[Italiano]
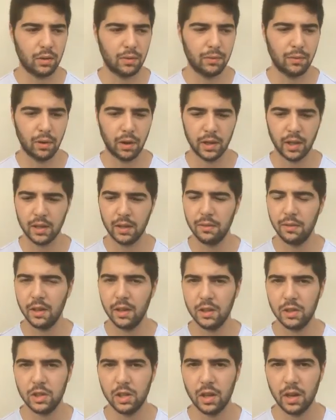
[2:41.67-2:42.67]
con voglia di
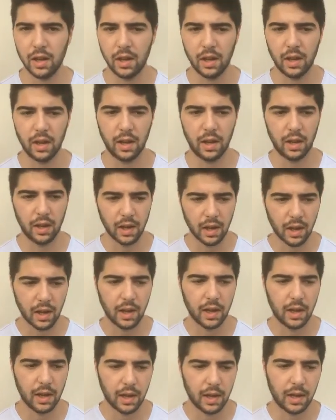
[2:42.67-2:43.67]
vincere e
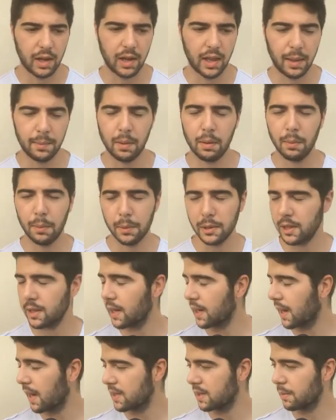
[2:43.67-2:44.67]
eh, l'abbiamo
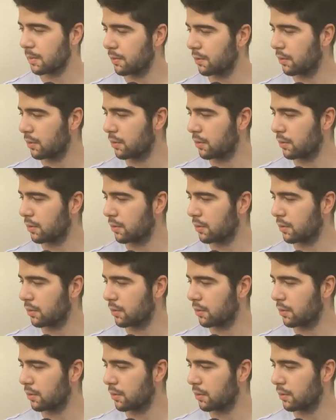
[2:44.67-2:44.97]
portata a casa per